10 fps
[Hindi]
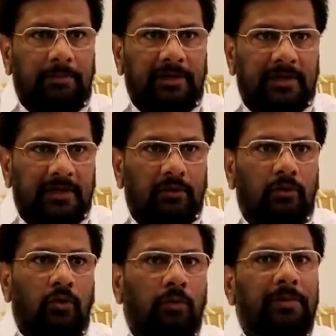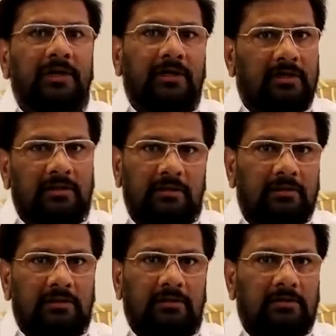बेकरी को ओपन
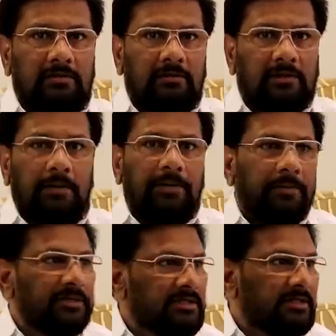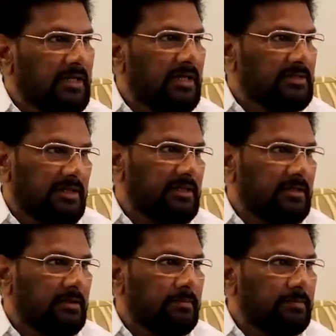का परमिशन देना चाहिए
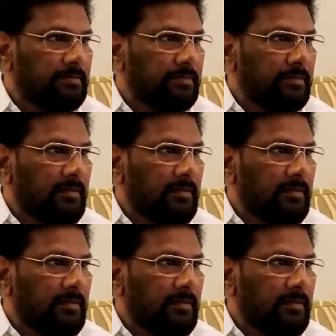था हम्म।